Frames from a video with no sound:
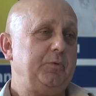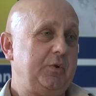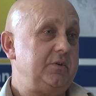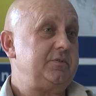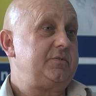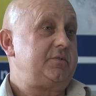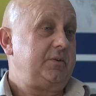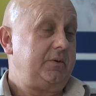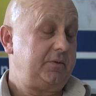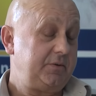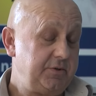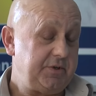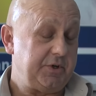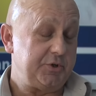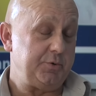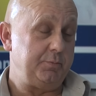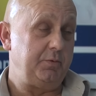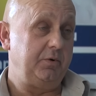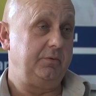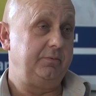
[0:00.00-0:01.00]
z
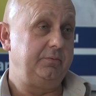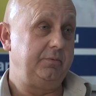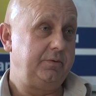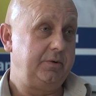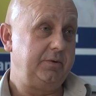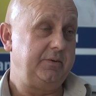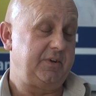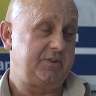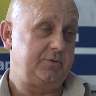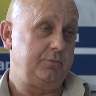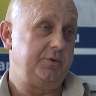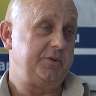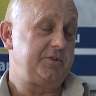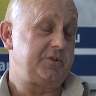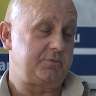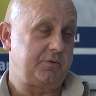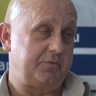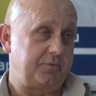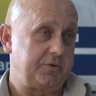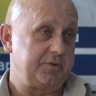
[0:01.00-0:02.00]
siedzibą na ulicy
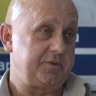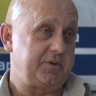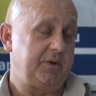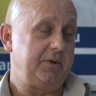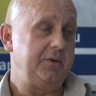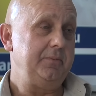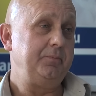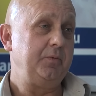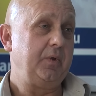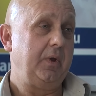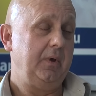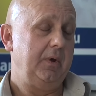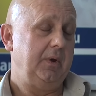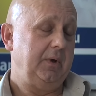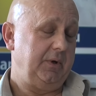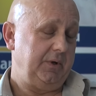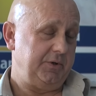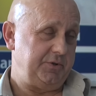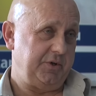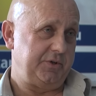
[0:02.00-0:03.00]
Sławkowskiej
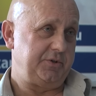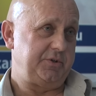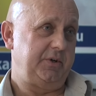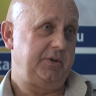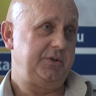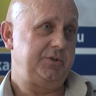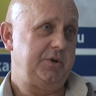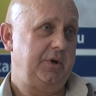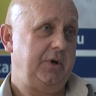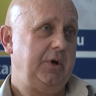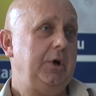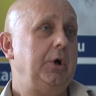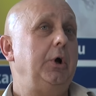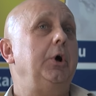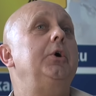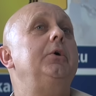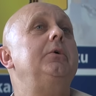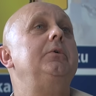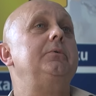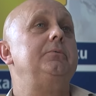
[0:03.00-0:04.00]
10,
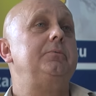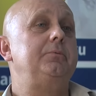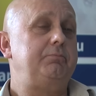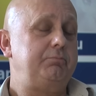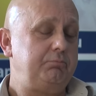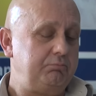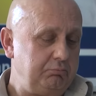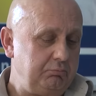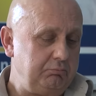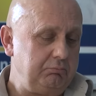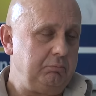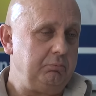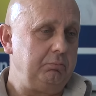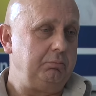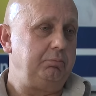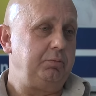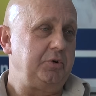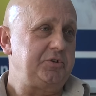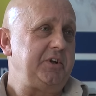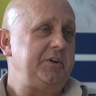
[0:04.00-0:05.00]

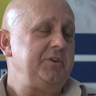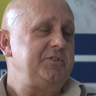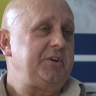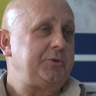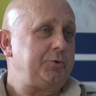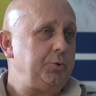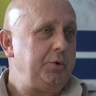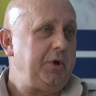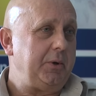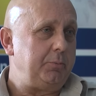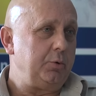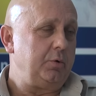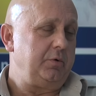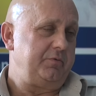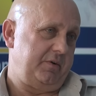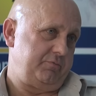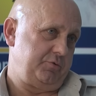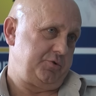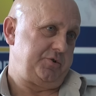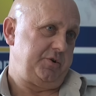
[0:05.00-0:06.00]
posiadająca drugie biuro w
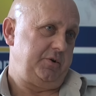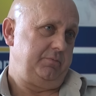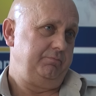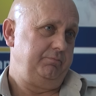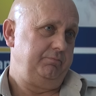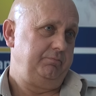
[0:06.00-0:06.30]
Jaworznie.